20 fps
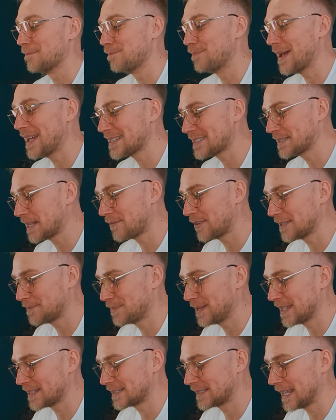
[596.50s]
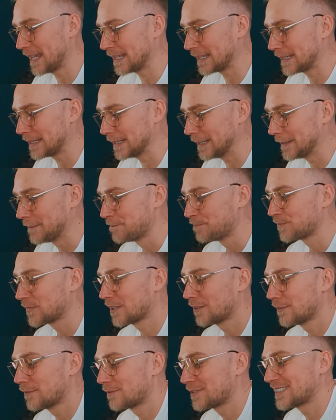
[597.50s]
bez nawet PSA-ki
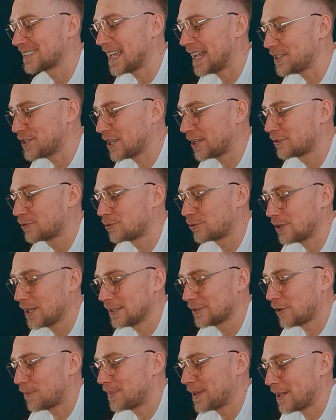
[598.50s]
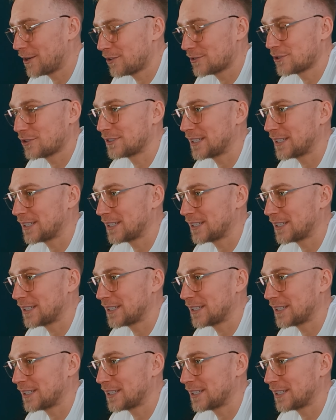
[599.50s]
w secie, który dopiero co